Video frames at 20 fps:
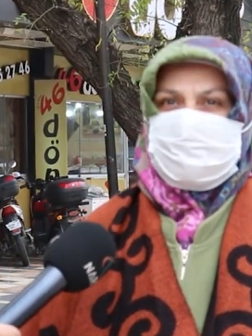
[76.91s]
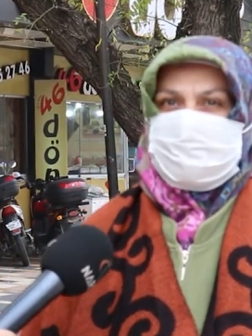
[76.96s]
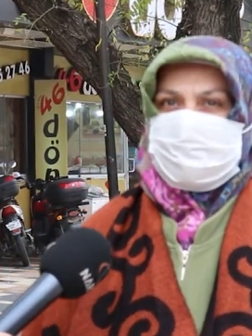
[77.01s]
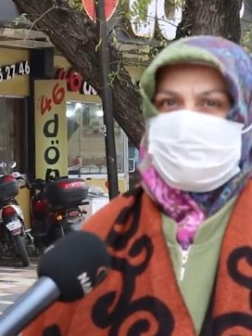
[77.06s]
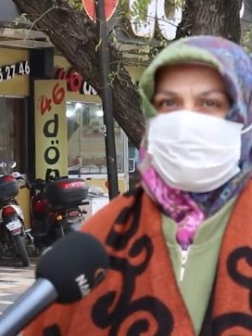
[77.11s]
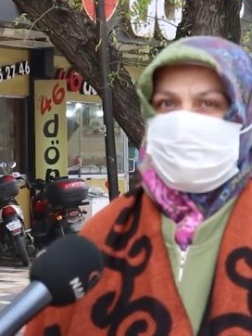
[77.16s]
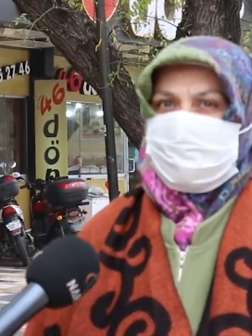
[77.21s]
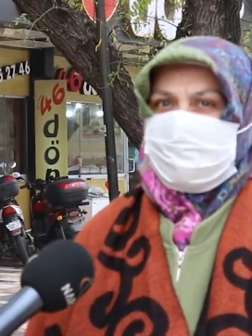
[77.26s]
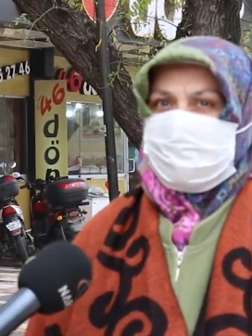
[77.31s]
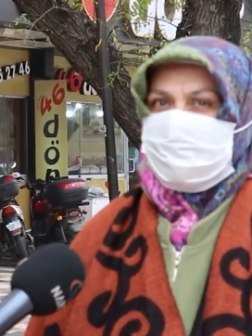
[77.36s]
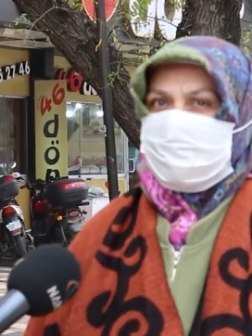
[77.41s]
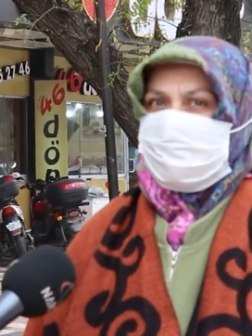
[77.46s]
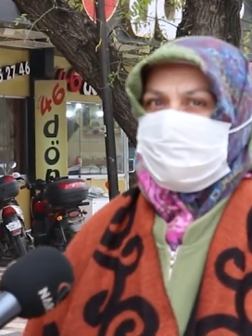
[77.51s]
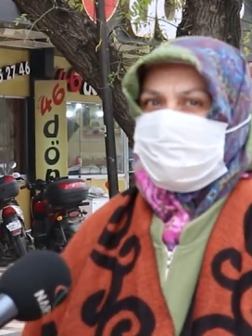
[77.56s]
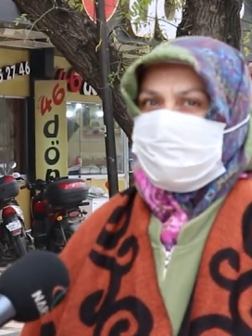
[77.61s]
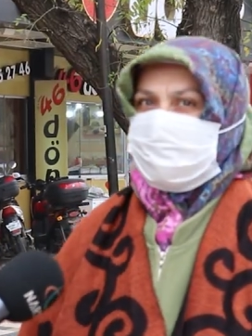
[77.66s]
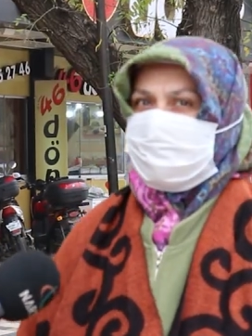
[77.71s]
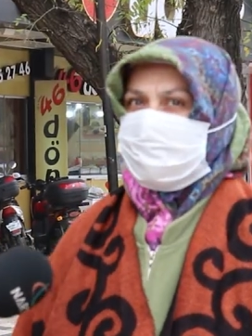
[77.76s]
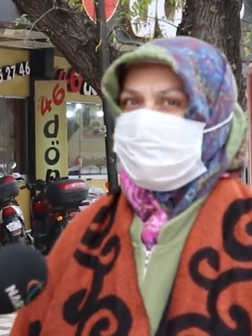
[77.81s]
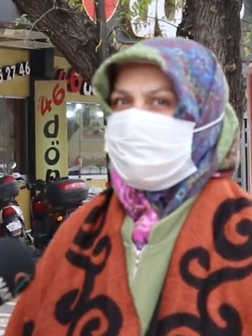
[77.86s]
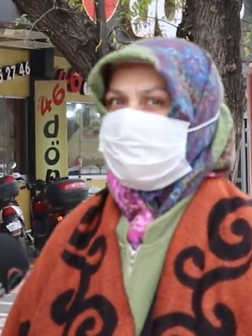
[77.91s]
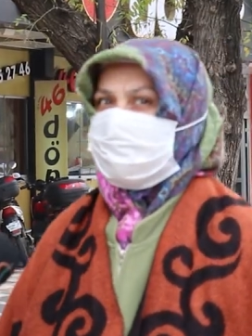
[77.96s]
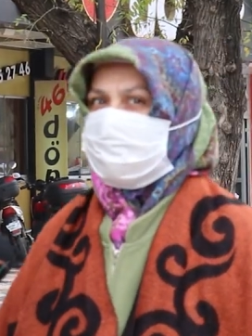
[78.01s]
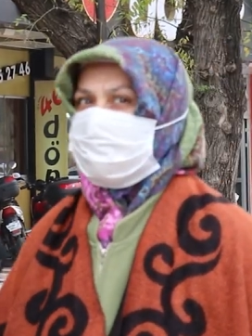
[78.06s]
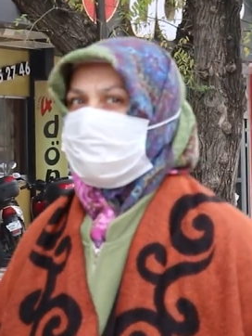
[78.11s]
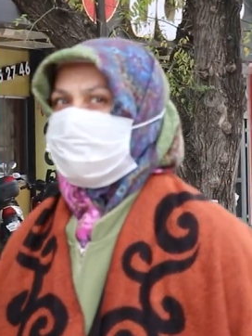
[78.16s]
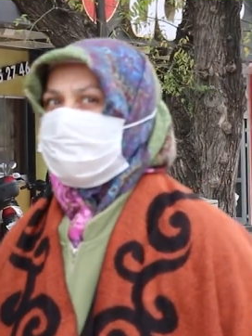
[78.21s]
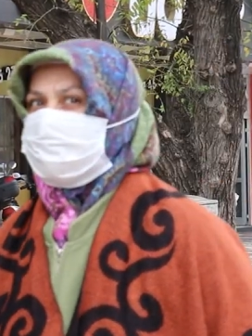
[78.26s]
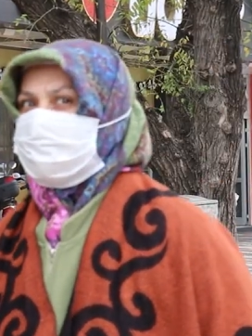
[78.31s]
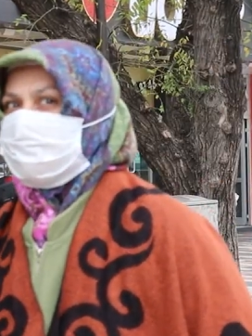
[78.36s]
Çekiyor mu?
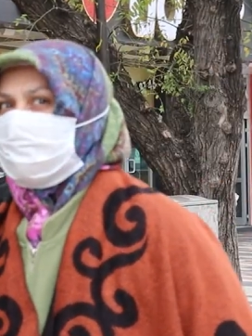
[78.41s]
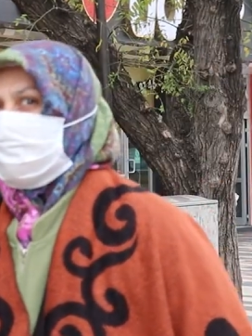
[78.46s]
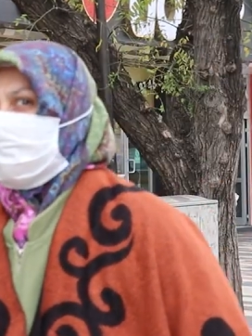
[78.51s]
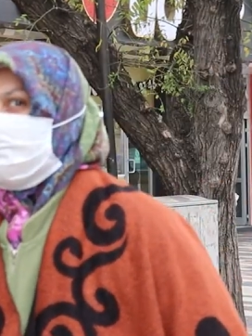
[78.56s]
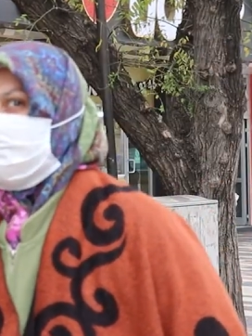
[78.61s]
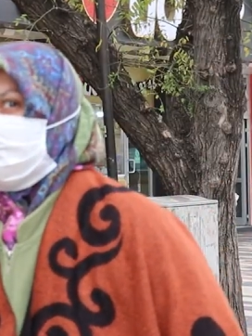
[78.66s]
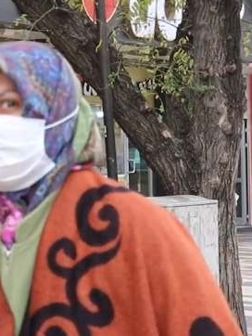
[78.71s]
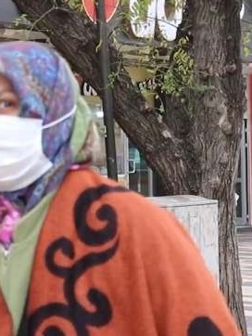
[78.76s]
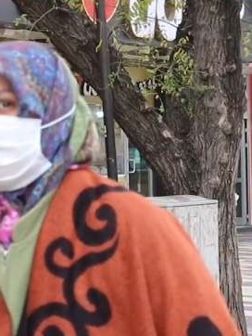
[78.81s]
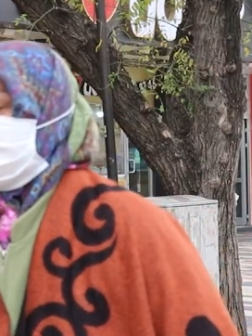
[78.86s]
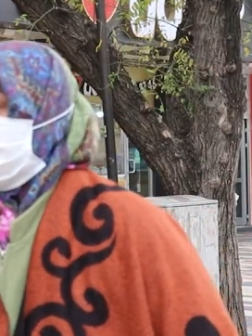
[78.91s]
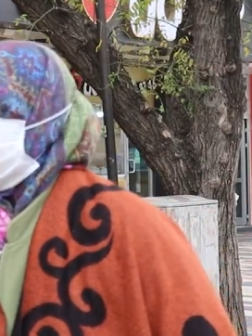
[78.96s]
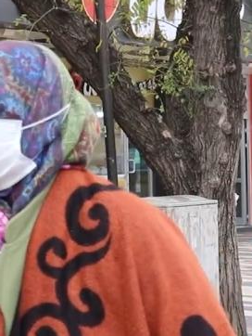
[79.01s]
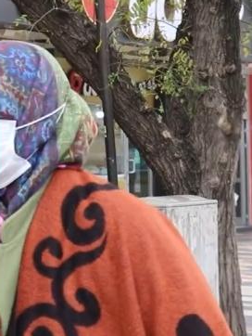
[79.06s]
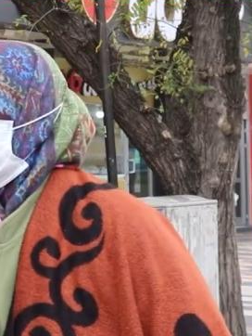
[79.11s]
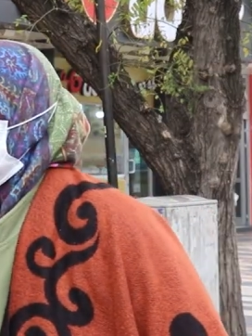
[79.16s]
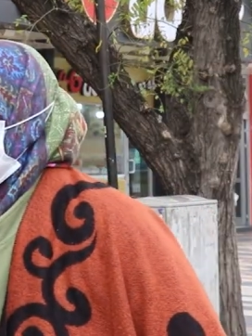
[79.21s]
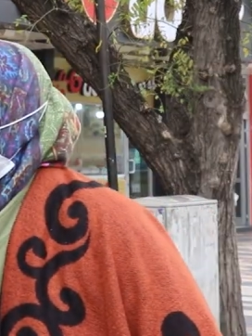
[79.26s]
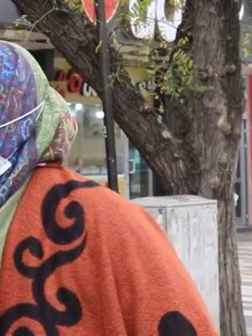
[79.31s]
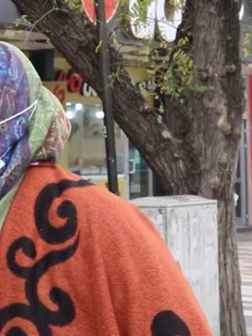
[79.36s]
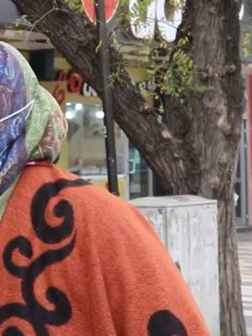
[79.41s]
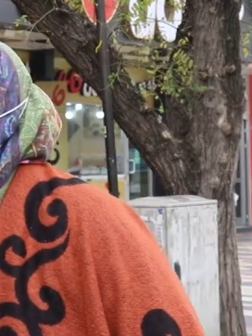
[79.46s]
Tamam. Çok Çekti olun. mi?